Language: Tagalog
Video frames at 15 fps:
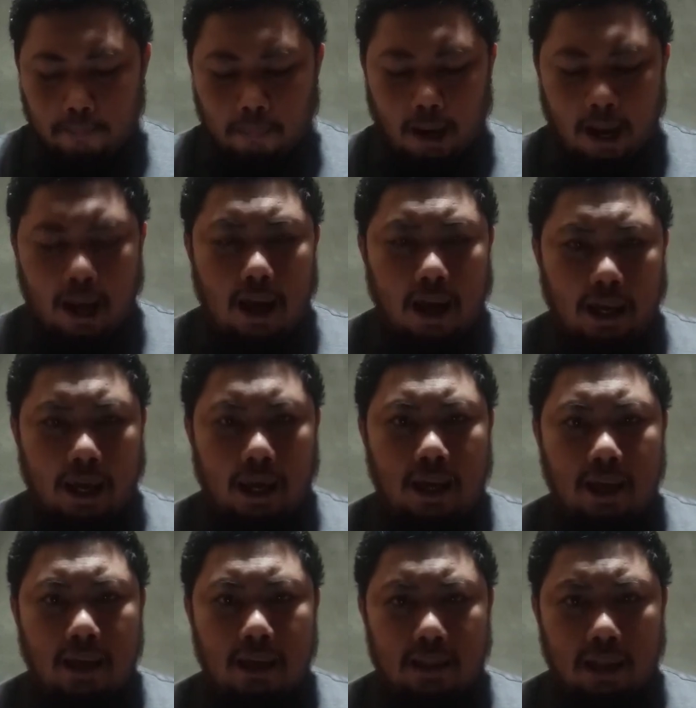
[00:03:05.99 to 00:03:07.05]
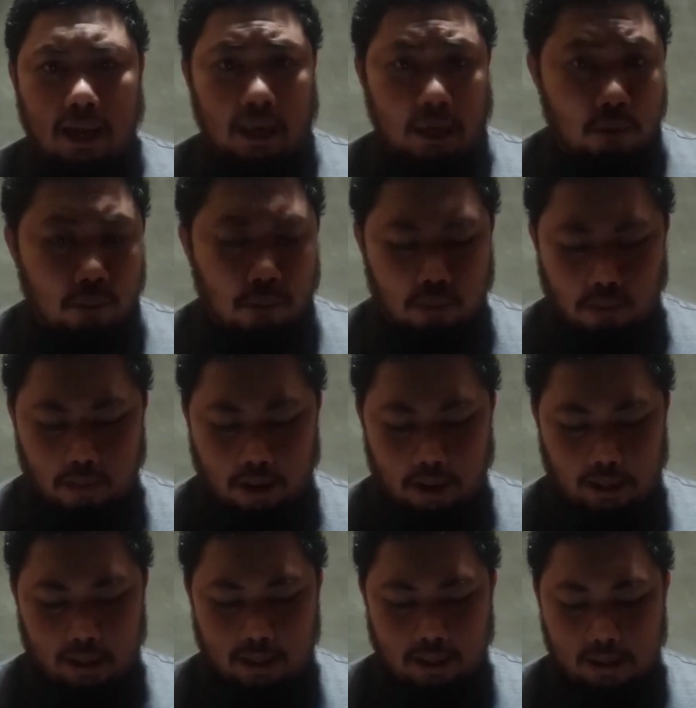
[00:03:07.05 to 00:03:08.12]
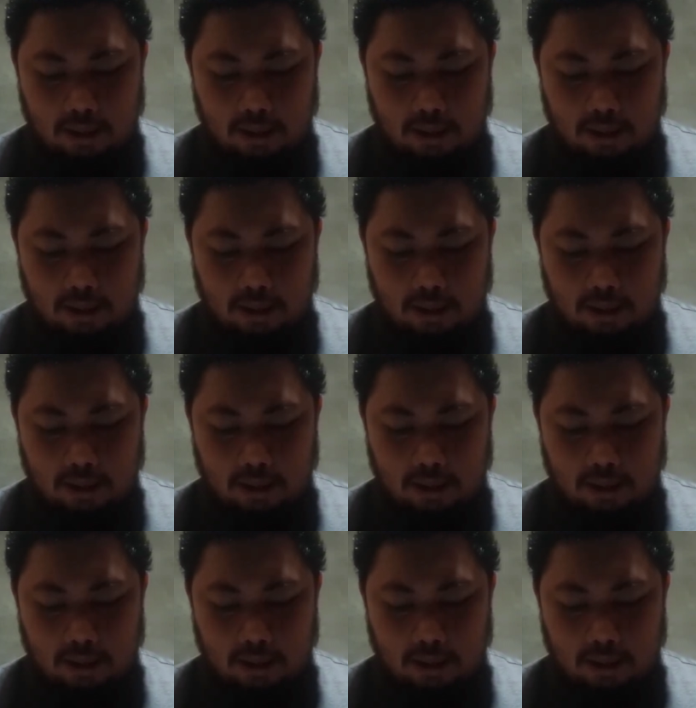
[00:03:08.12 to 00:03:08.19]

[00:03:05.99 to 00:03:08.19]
bahagi ng iyong buhay.